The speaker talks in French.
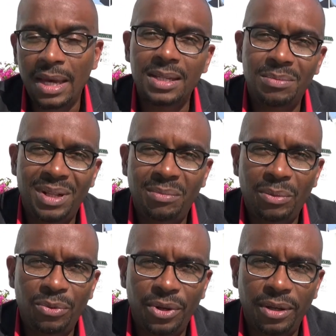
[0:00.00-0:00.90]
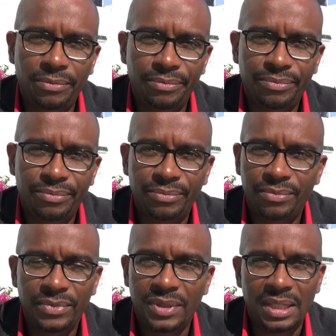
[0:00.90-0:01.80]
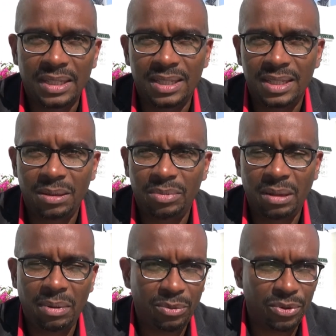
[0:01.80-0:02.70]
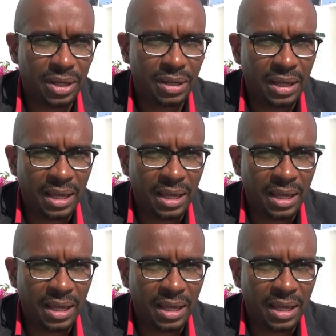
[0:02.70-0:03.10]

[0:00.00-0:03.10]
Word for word: C'est peut-être pas pour rien. C'est peut-être pas pour rien.